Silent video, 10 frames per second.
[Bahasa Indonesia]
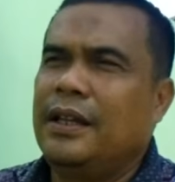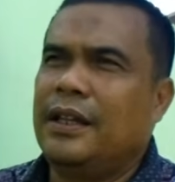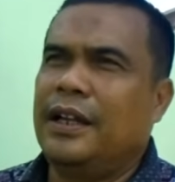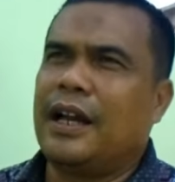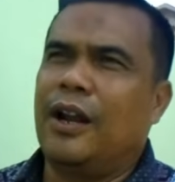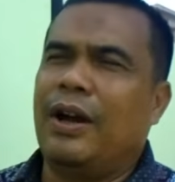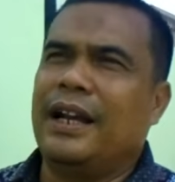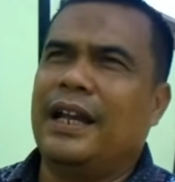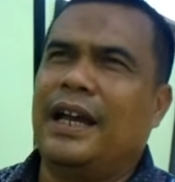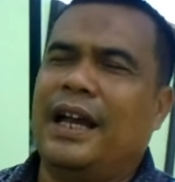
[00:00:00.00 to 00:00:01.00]
Jadi kalau
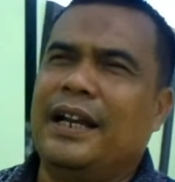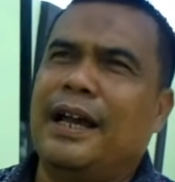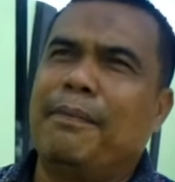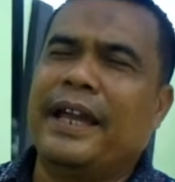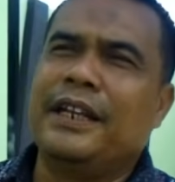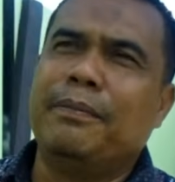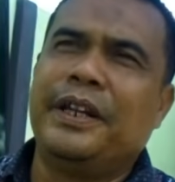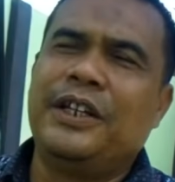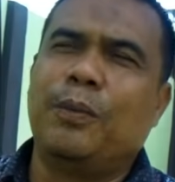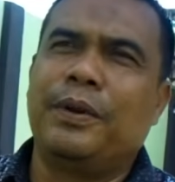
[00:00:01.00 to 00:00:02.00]
anda anda main di
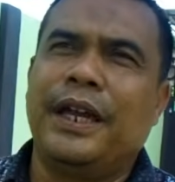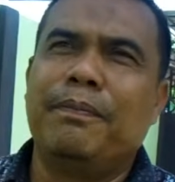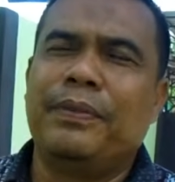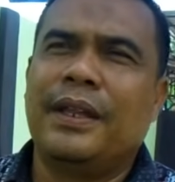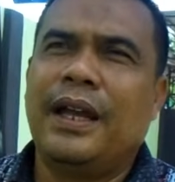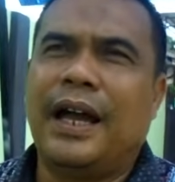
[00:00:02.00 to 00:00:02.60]
medium game,